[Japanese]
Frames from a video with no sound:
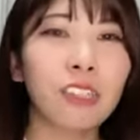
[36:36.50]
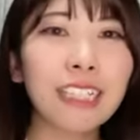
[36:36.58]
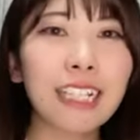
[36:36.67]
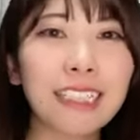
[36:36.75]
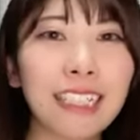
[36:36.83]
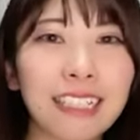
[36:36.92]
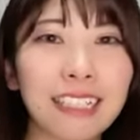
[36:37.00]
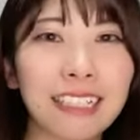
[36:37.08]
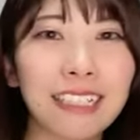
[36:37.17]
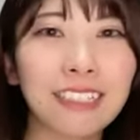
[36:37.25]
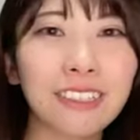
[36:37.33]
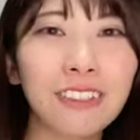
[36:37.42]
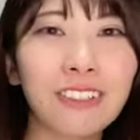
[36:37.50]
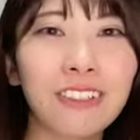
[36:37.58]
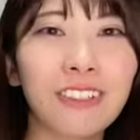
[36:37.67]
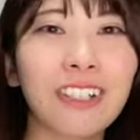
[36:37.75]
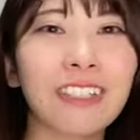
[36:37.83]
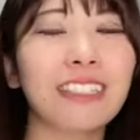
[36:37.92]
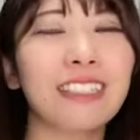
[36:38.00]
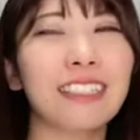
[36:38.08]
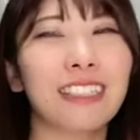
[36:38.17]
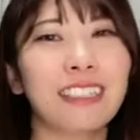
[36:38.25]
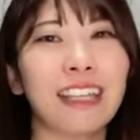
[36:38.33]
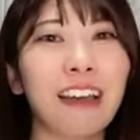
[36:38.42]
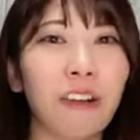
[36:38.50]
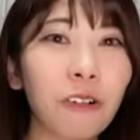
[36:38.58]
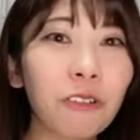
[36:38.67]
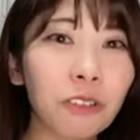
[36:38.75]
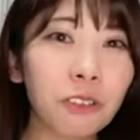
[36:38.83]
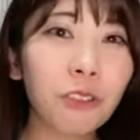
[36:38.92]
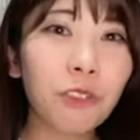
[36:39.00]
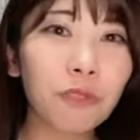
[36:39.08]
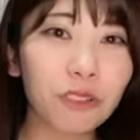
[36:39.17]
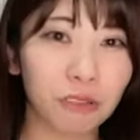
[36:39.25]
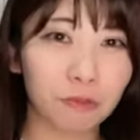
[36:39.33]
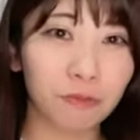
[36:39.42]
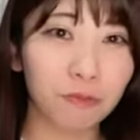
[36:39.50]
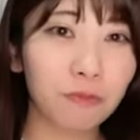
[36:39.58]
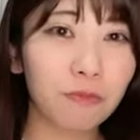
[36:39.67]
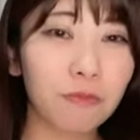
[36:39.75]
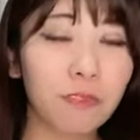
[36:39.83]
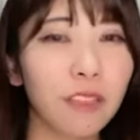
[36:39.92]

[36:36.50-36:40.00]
年重ねてアルコール弱くなってきたいやほんとそういうもん